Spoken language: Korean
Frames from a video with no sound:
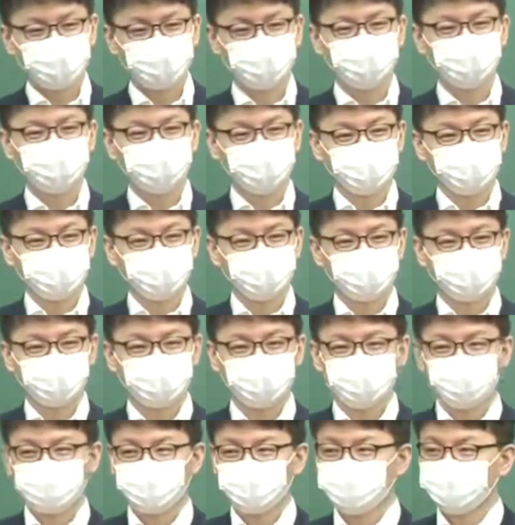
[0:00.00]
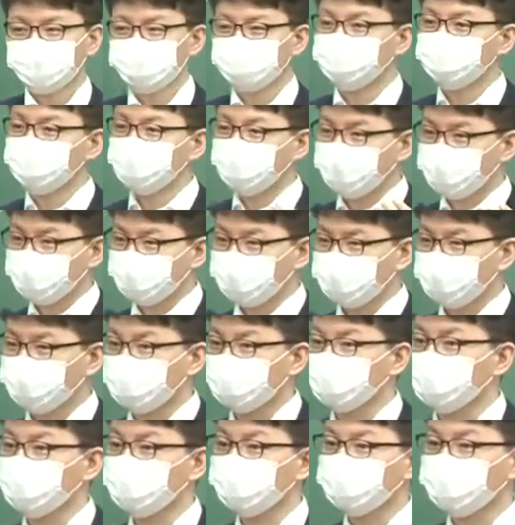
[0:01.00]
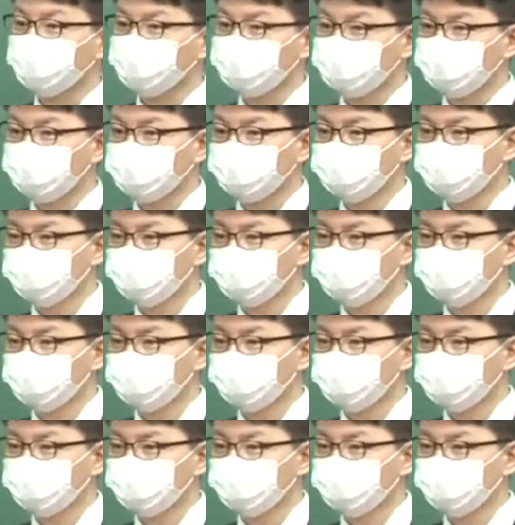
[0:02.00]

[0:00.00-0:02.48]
끝나는 게 아니라 집행 과정이 중요한 거죠.